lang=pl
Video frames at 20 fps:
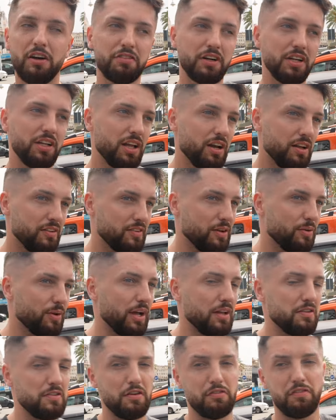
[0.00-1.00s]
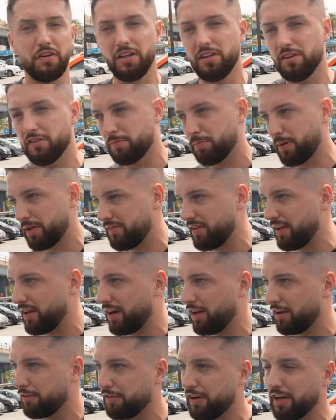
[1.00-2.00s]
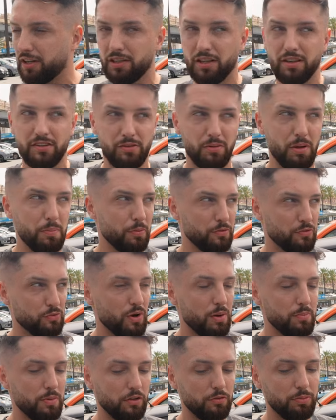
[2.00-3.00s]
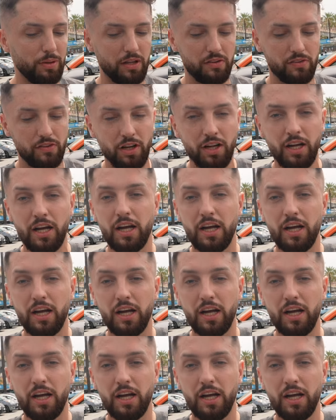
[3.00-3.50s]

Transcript: fajnie restauracja, fajnie spacerek, fajnie sobie pozgłębiać miasto,